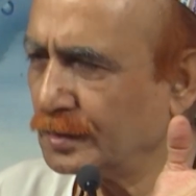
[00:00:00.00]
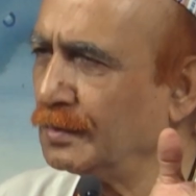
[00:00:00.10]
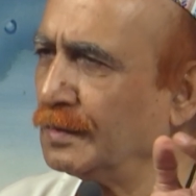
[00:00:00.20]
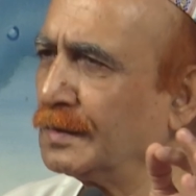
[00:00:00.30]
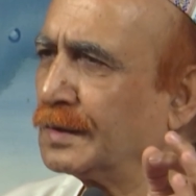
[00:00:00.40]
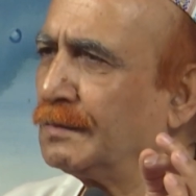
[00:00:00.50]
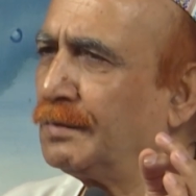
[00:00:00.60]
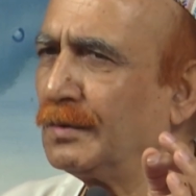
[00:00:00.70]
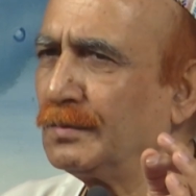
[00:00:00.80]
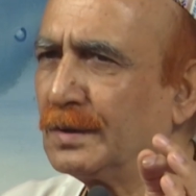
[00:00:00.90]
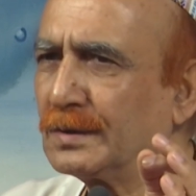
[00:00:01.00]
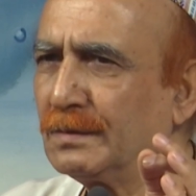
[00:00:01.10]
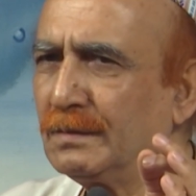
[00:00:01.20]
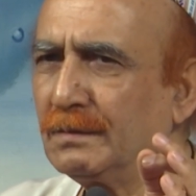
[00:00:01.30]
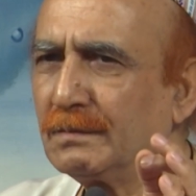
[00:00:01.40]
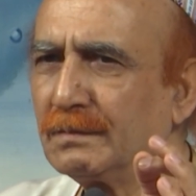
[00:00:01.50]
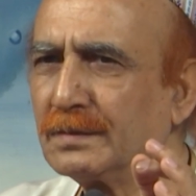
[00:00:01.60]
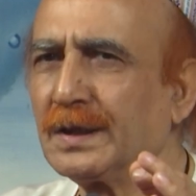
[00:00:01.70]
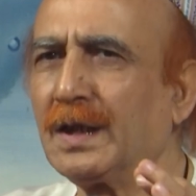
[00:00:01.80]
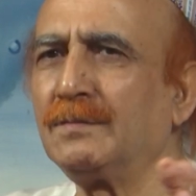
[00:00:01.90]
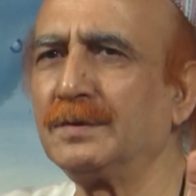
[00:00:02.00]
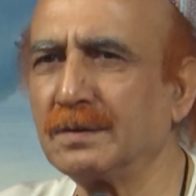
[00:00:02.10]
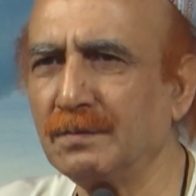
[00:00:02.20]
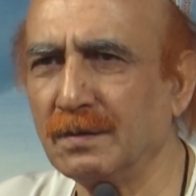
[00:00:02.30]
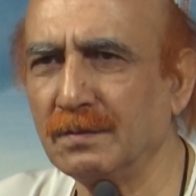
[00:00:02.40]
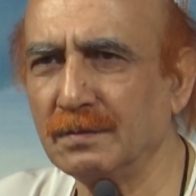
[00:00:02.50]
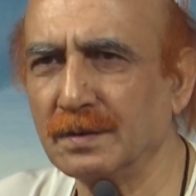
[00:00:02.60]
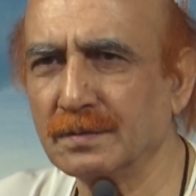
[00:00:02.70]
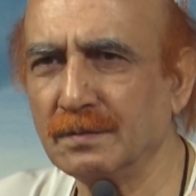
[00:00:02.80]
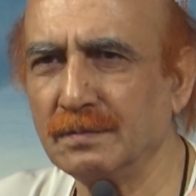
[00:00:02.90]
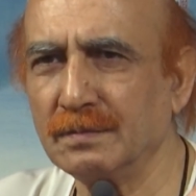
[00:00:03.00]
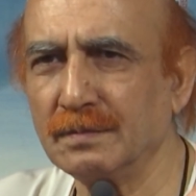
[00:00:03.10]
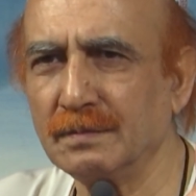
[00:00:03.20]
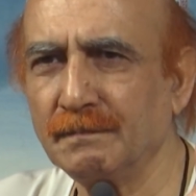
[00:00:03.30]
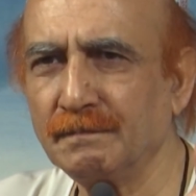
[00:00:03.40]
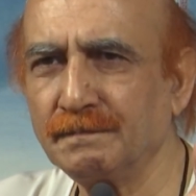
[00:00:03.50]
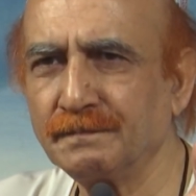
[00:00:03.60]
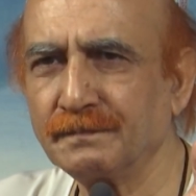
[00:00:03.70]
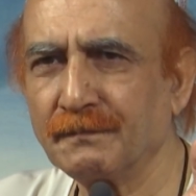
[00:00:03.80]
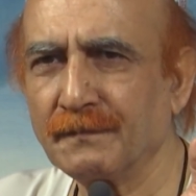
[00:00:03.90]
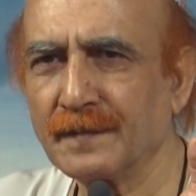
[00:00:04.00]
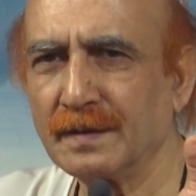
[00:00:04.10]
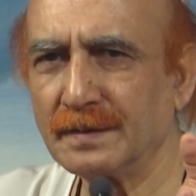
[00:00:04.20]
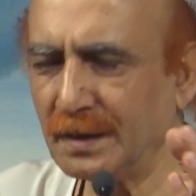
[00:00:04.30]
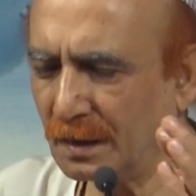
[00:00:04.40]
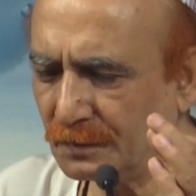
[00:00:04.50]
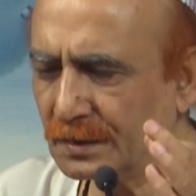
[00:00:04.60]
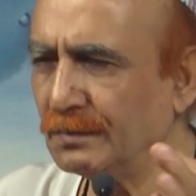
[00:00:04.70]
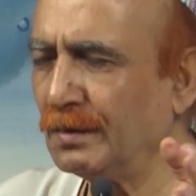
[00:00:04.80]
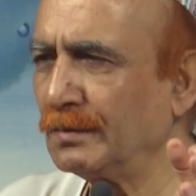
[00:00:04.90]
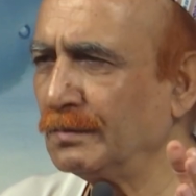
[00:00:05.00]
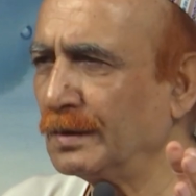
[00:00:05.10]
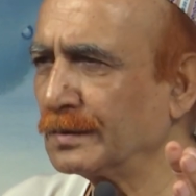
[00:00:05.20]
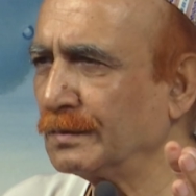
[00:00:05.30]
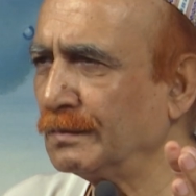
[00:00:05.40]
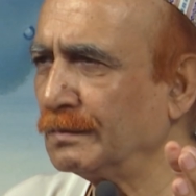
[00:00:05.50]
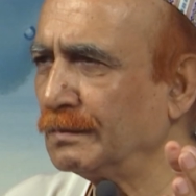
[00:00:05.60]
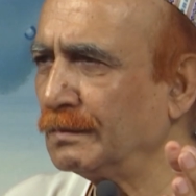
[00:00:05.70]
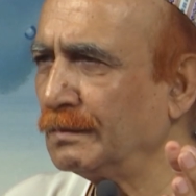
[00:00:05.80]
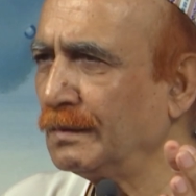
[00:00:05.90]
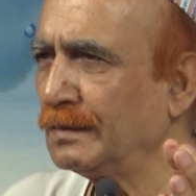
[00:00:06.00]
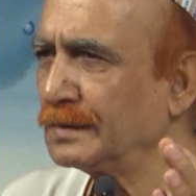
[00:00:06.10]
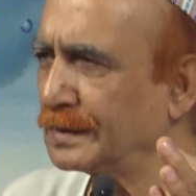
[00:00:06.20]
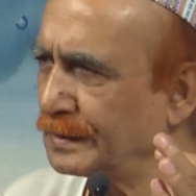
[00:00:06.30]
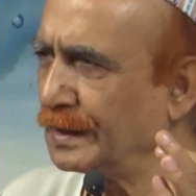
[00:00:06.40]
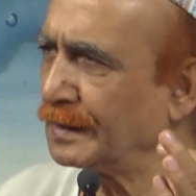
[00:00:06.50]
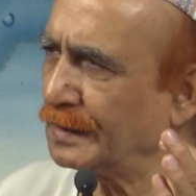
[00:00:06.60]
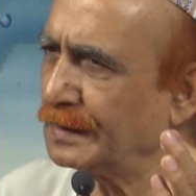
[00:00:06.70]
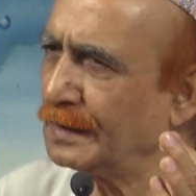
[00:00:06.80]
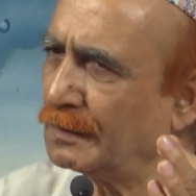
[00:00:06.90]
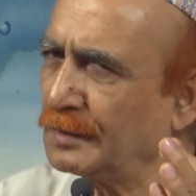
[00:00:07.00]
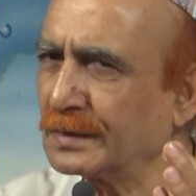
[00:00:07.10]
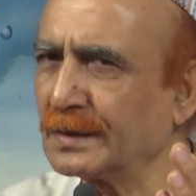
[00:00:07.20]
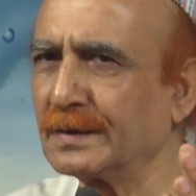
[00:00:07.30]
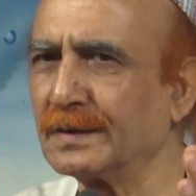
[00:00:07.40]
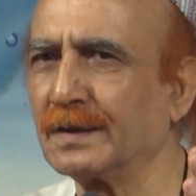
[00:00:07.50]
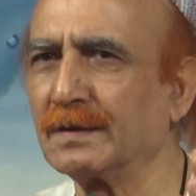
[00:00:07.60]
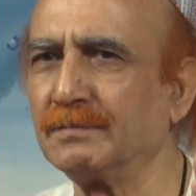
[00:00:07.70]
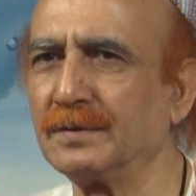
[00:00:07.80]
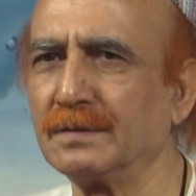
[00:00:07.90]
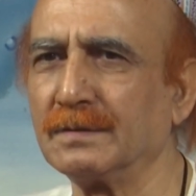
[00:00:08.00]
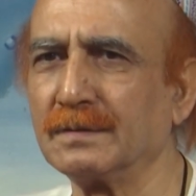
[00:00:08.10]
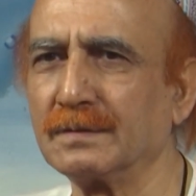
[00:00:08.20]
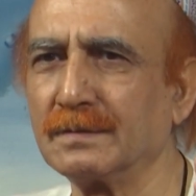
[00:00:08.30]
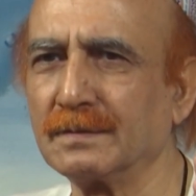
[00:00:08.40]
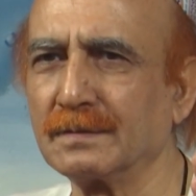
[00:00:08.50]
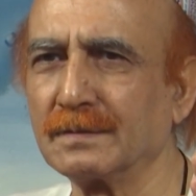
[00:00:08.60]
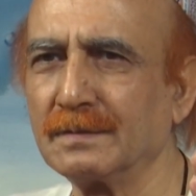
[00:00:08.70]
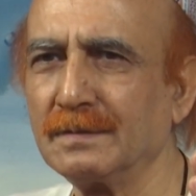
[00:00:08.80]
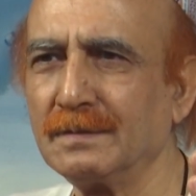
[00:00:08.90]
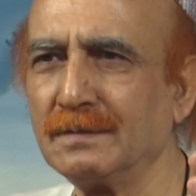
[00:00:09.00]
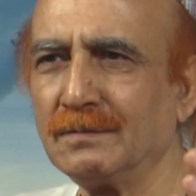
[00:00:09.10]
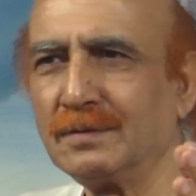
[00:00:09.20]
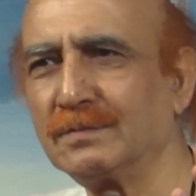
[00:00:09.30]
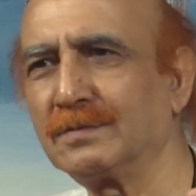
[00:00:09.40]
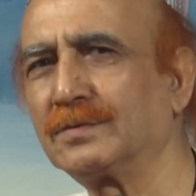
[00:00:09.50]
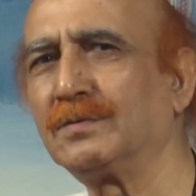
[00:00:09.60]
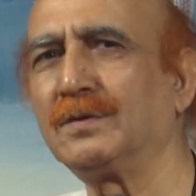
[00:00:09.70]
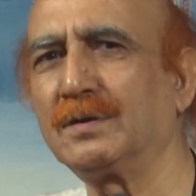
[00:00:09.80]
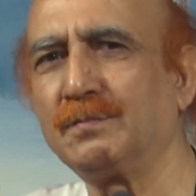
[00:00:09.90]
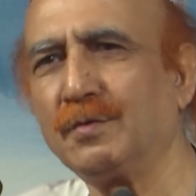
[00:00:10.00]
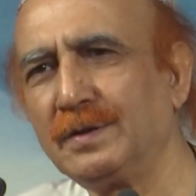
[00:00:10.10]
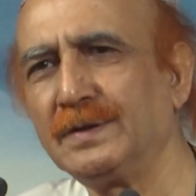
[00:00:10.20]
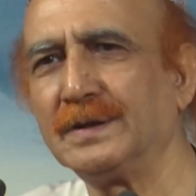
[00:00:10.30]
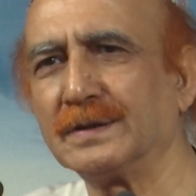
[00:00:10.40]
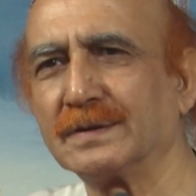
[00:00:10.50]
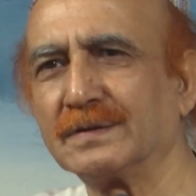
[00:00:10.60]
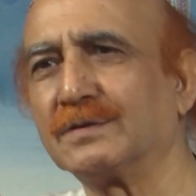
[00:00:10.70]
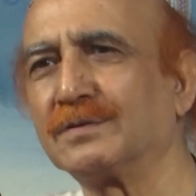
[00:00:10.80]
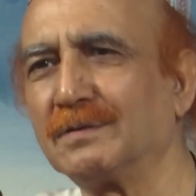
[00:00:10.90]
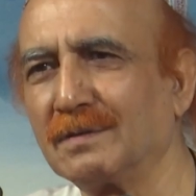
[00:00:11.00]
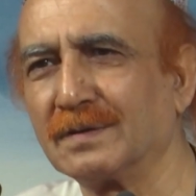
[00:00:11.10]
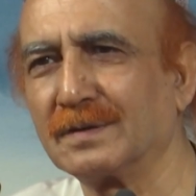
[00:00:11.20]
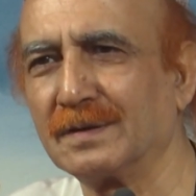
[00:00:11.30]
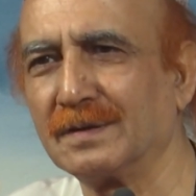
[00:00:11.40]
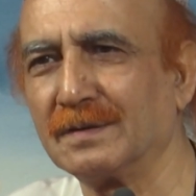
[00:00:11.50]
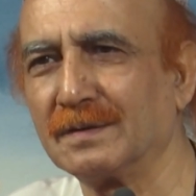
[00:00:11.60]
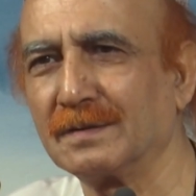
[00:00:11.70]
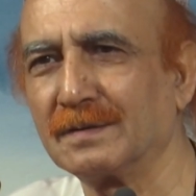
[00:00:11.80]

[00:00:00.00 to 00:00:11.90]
সুন্নতকে ভালোবাসলো সে আমাকে ভালোবাসলো যে আমাকে ভালোবাসলো সে জান্নাতে আমার সাথে থাকবে উনি কিন্তু সুন্নত বলে দিয়েছেন যে সুন্নত কি